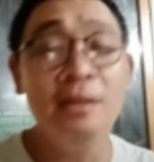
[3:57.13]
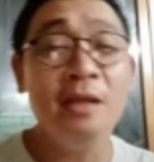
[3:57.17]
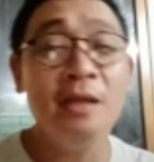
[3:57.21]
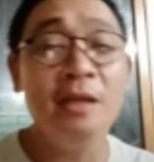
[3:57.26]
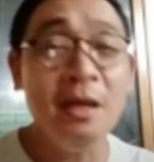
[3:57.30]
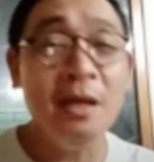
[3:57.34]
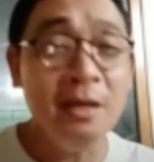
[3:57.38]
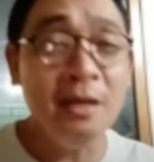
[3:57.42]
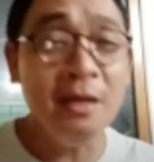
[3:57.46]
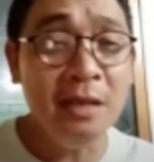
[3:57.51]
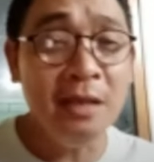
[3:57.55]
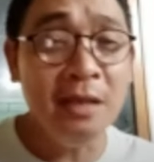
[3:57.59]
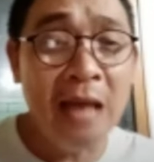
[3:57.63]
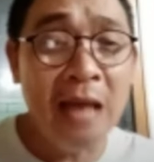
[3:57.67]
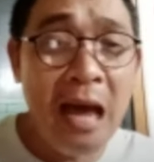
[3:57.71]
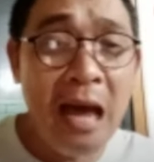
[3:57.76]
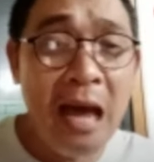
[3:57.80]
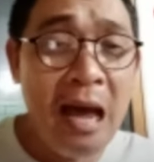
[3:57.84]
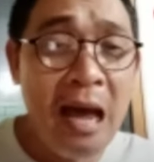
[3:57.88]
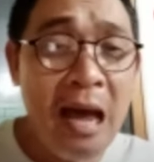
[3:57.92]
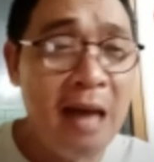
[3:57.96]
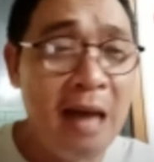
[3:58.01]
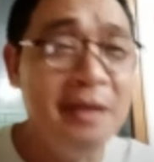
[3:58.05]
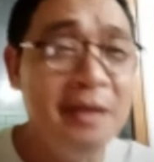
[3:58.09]
isinya
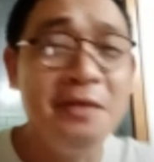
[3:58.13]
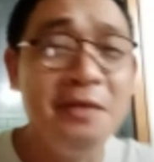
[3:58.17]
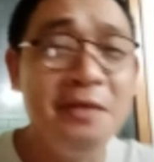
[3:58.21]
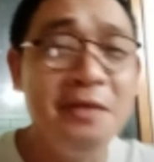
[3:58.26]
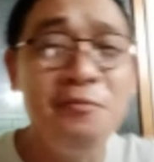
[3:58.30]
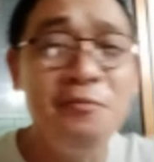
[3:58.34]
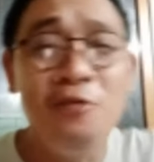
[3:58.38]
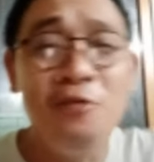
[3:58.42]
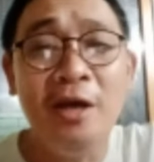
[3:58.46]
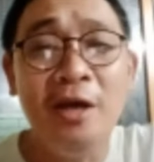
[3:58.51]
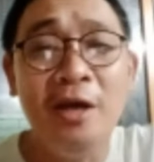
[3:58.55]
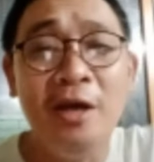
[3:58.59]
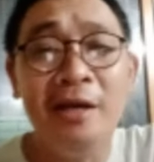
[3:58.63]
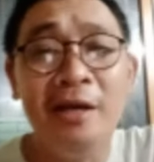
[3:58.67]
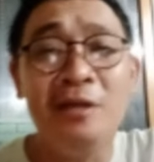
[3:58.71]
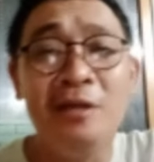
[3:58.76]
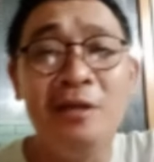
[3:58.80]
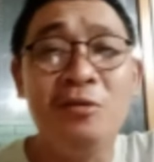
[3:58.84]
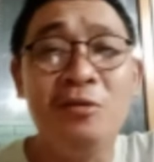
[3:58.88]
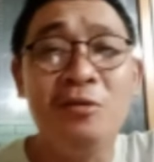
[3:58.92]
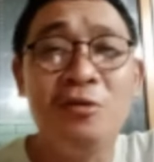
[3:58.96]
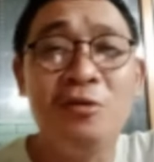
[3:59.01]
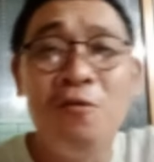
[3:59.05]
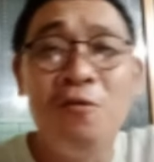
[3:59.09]
tidak ada
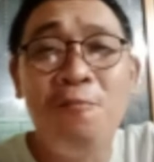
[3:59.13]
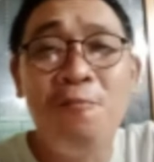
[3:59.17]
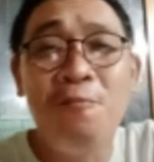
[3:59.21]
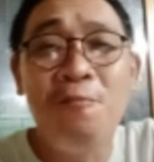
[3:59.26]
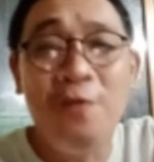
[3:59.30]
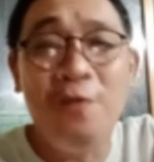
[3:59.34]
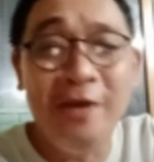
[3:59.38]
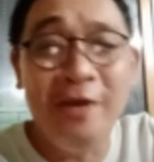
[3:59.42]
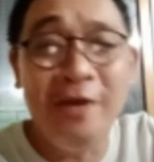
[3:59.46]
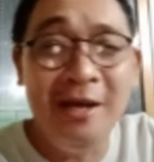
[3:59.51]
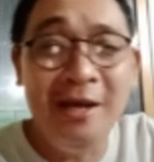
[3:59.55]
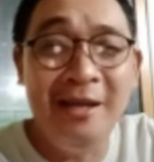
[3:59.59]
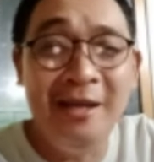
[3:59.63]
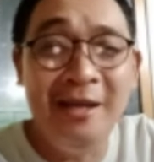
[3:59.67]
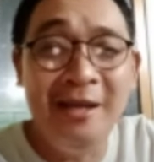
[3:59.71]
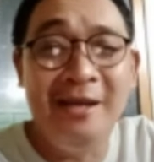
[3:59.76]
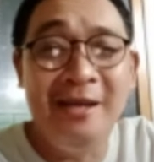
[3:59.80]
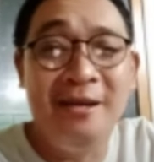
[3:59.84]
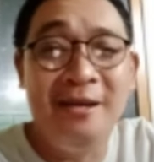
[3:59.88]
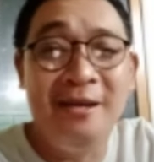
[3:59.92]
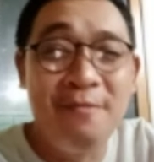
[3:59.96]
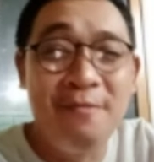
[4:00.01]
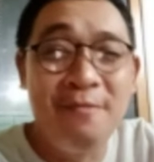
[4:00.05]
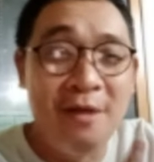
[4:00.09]
semua yang itu
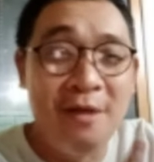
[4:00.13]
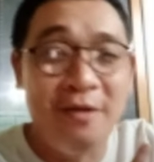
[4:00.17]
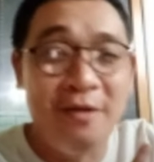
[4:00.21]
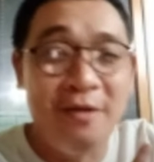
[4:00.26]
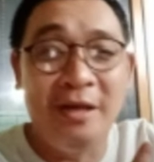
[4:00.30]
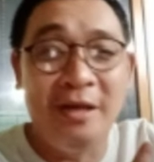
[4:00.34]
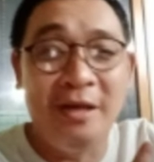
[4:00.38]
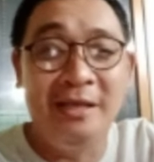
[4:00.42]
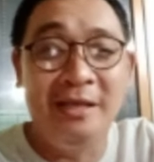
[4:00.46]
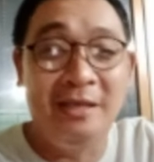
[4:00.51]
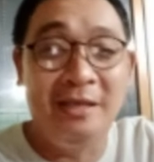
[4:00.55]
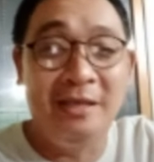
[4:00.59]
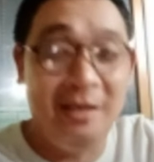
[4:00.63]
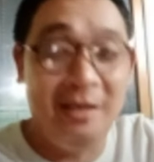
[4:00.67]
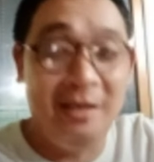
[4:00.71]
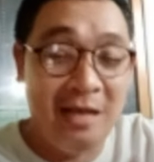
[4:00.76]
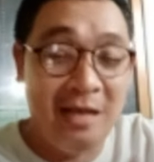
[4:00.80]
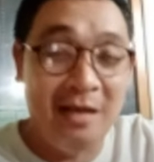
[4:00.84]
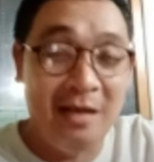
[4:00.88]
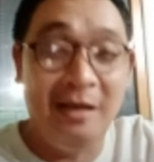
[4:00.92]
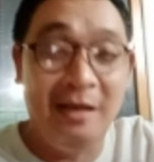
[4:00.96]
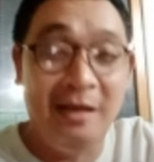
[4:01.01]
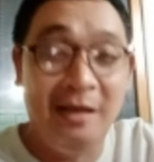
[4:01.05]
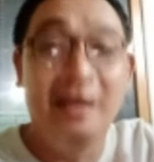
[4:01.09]
kelompoknya ada yang bawa
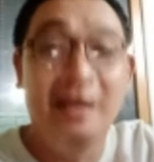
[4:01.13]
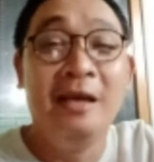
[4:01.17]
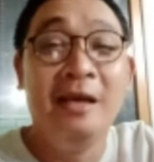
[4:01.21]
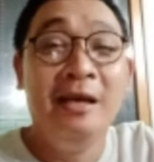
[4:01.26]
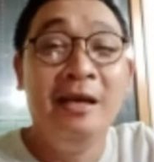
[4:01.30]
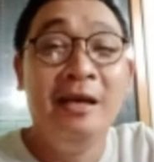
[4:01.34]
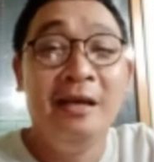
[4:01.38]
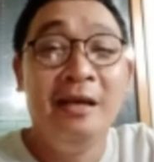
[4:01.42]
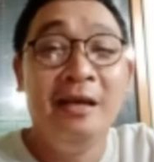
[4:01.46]
isi lari